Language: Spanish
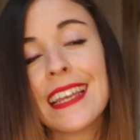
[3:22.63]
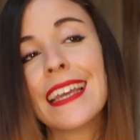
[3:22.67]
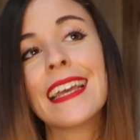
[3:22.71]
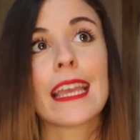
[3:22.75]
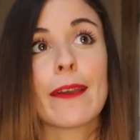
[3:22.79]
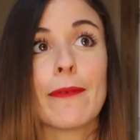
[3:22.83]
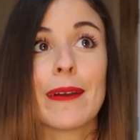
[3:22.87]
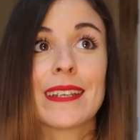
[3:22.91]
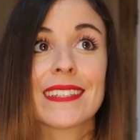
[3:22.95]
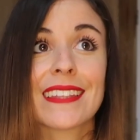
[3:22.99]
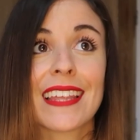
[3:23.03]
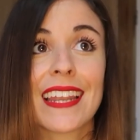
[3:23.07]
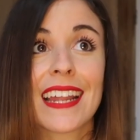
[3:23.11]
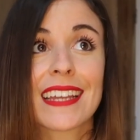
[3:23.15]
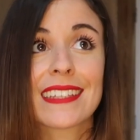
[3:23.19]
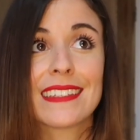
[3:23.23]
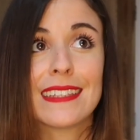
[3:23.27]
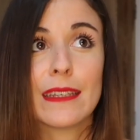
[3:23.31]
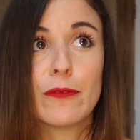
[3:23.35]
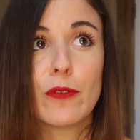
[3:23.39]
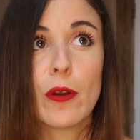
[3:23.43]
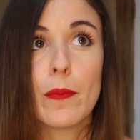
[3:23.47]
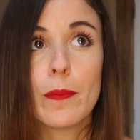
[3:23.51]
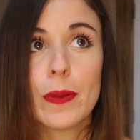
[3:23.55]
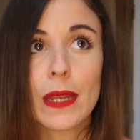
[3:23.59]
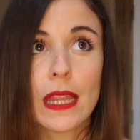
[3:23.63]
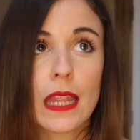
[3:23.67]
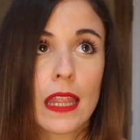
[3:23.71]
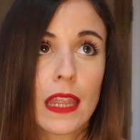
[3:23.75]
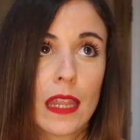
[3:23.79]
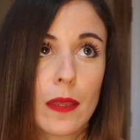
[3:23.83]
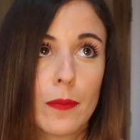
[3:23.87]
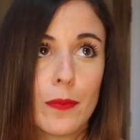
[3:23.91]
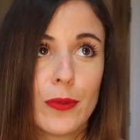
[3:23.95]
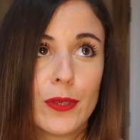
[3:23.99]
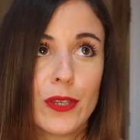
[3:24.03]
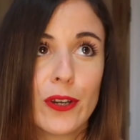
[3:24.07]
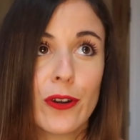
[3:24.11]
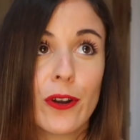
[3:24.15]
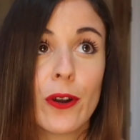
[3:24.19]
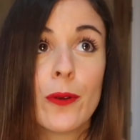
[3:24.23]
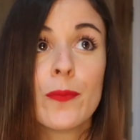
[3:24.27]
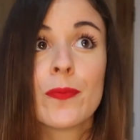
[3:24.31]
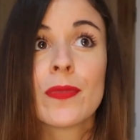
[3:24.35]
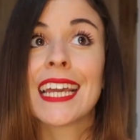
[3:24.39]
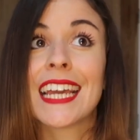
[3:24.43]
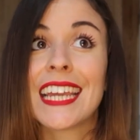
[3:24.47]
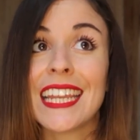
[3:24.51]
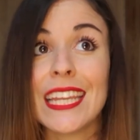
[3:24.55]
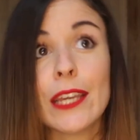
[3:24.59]
que va a estar activo en
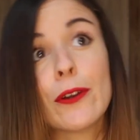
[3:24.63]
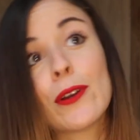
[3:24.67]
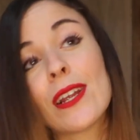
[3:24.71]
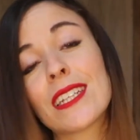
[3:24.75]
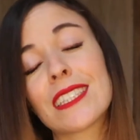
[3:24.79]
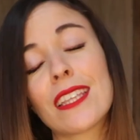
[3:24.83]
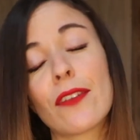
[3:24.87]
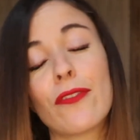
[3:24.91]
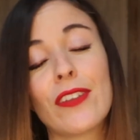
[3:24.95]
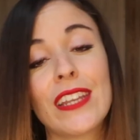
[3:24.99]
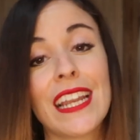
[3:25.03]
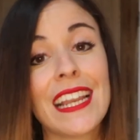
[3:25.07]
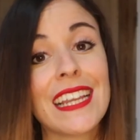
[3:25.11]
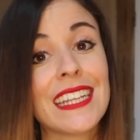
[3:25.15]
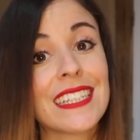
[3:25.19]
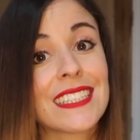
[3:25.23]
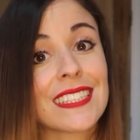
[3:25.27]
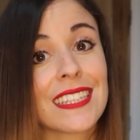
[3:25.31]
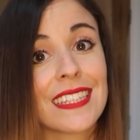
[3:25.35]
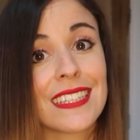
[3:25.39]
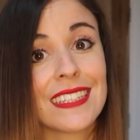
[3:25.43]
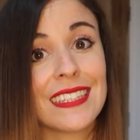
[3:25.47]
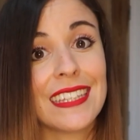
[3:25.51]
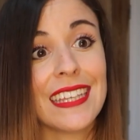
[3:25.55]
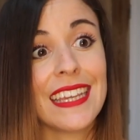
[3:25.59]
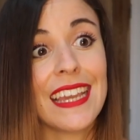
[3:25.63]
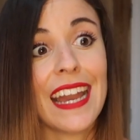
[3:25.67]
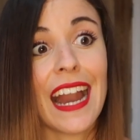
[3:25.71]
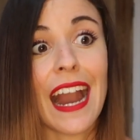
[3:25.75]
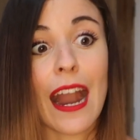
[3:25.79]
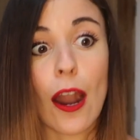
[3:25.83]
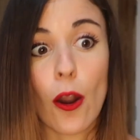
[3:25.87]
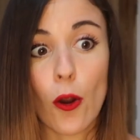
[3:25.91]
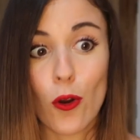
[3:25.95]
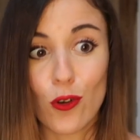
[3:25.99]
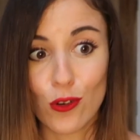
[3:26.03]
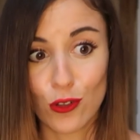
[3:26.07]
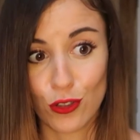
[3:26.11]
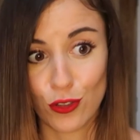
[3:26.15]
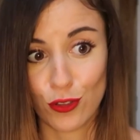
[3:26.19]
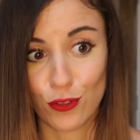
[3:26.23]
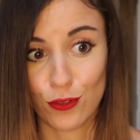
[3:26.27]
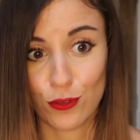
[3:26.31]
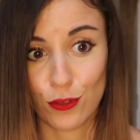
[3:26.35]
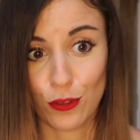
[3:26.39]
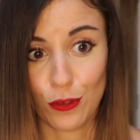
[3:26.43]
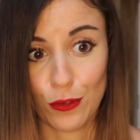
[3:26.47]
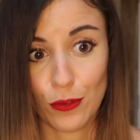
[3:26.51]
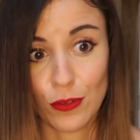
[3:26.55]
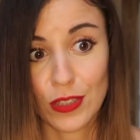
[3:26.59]
principio creo que hasta finales de
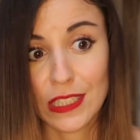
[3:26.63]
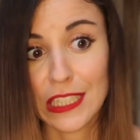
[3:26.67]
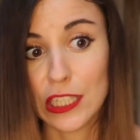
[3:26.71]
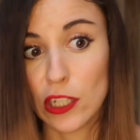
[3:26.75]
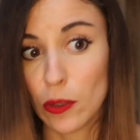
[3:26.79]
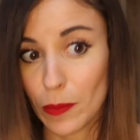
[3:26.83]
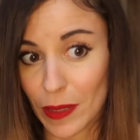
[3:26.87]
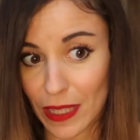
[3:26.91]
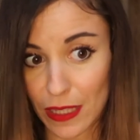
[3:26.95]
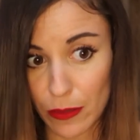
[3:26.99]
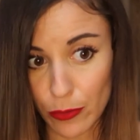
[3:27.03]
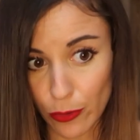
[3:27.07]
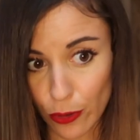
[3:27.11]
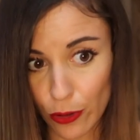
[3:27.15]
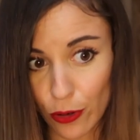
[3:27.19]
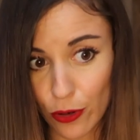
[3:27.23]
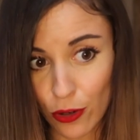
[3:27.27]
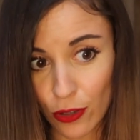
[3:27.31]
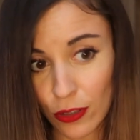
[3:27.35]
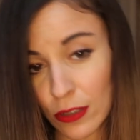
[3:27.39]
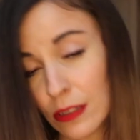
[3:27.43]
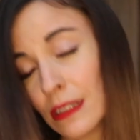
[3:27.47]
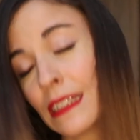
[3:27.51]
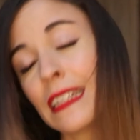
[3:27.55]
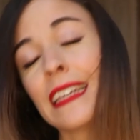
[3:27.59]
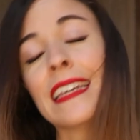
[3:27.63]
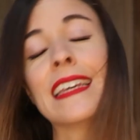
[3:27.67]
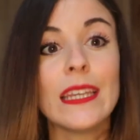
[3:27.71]
agosto, si no me equivoco.